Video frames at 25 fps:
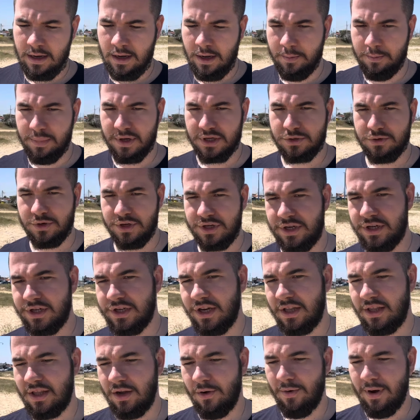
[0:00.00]
pessoas que já
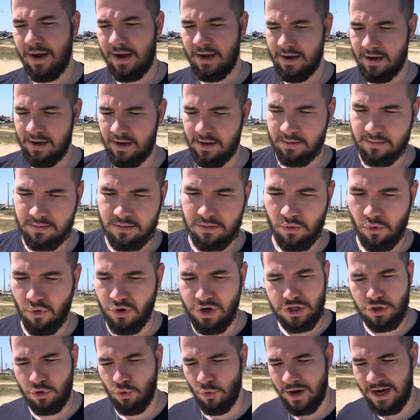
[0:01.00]
estão há
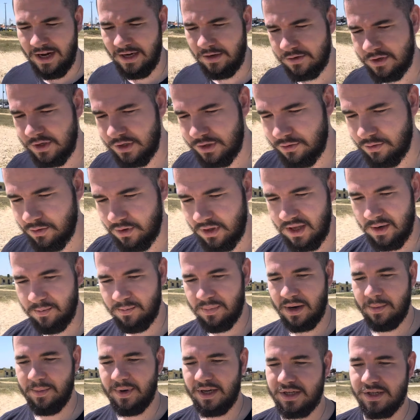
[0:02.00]
oito anos estudando
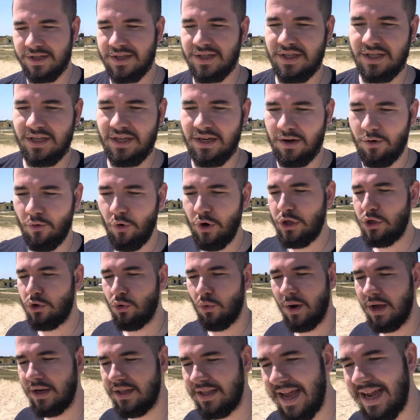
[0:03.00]
para medicina,
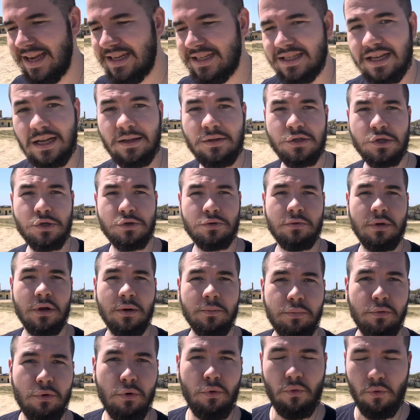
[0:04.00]
oito anos, dez anos estudando
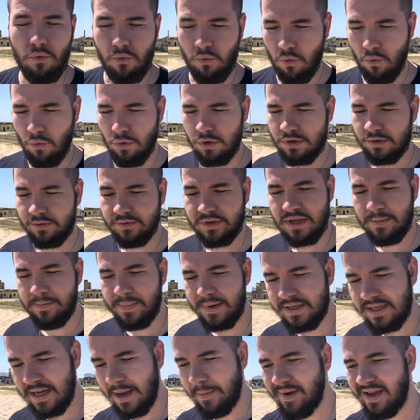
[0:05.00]
para um concurso, você
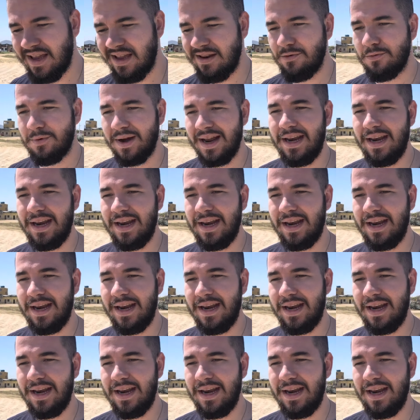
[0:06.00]
percebe que não é